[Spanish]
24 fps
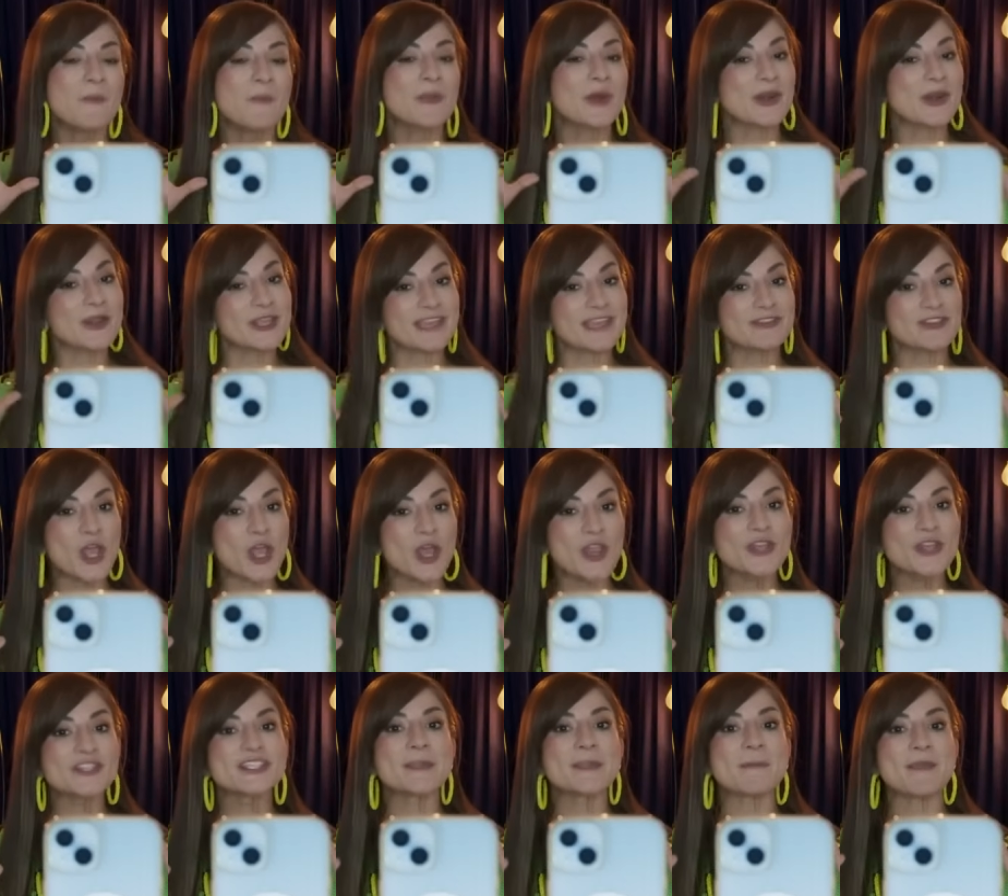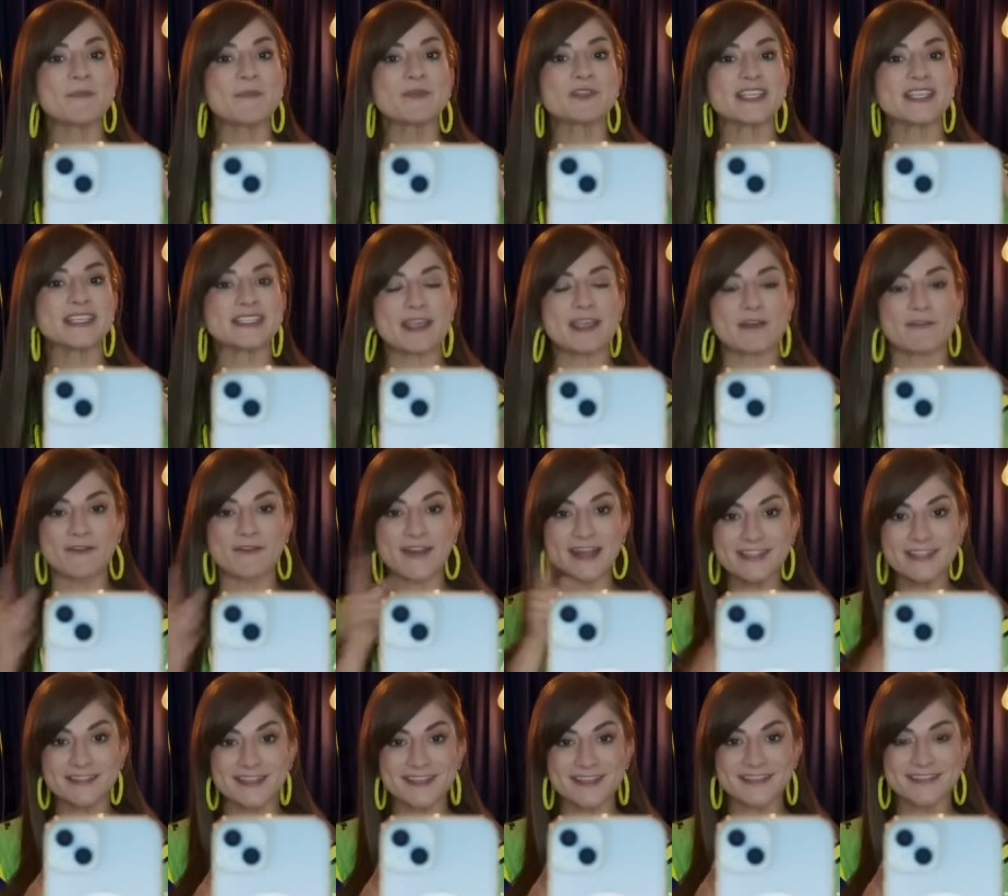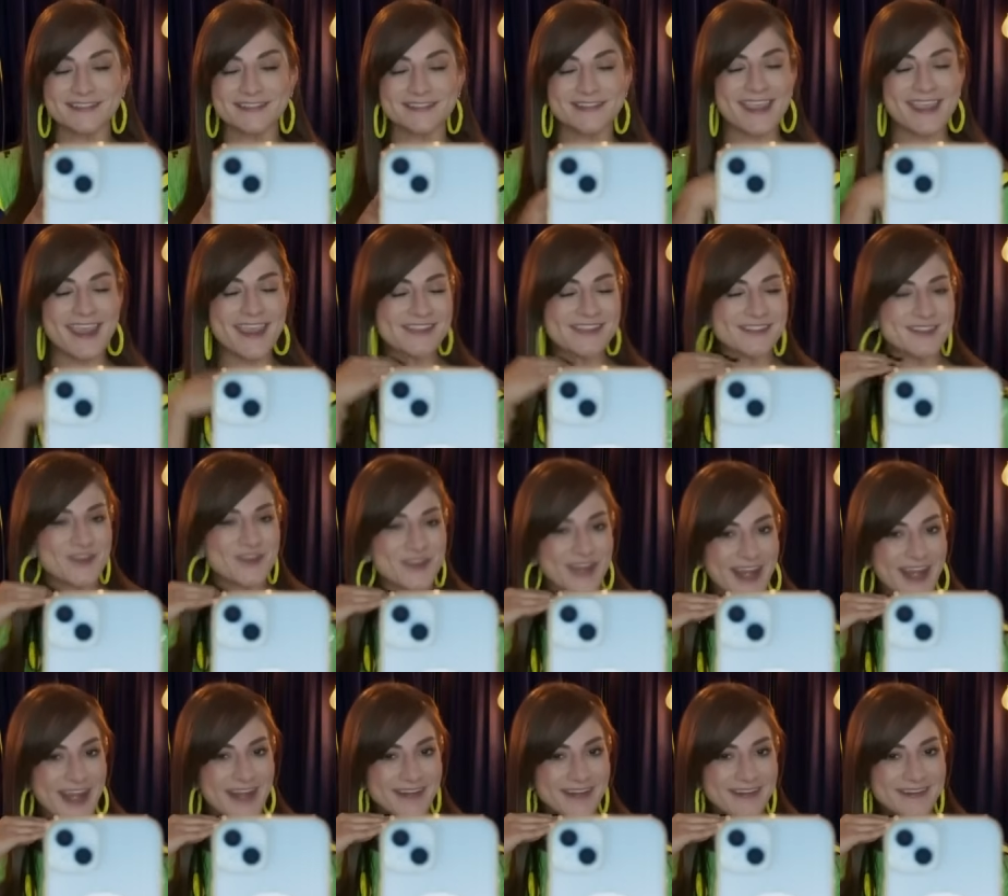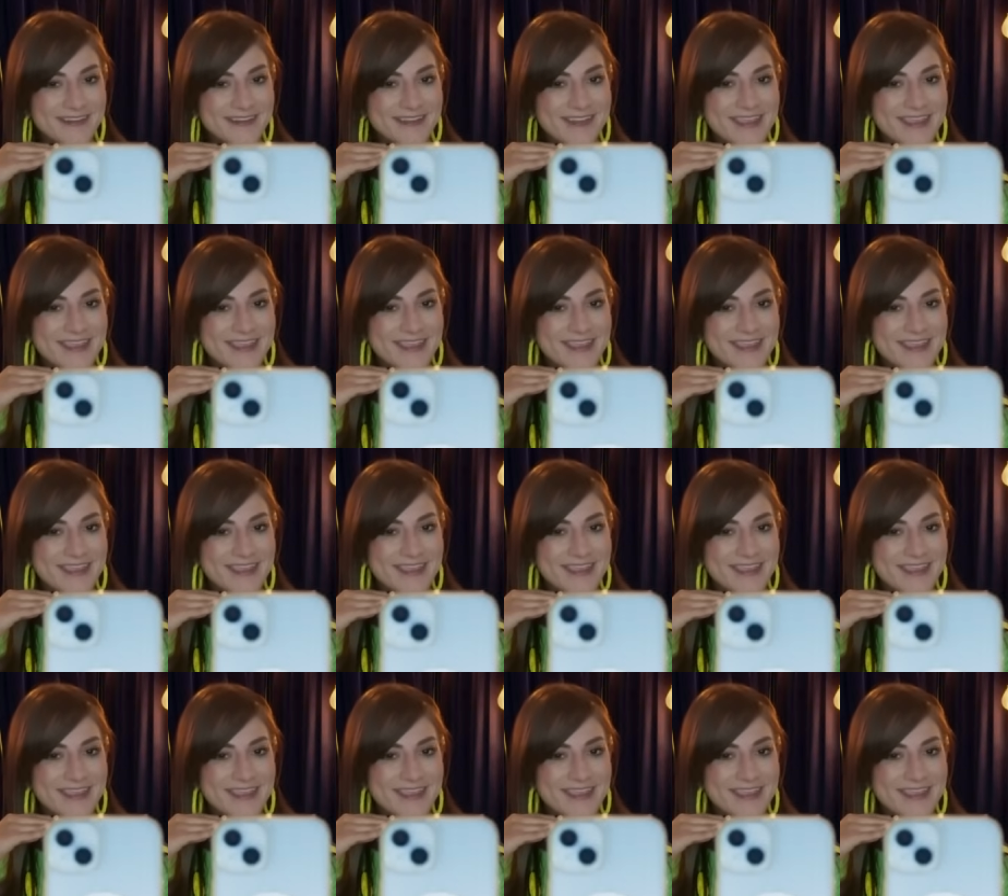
por lo que todos debemos de ser felices y sonreír.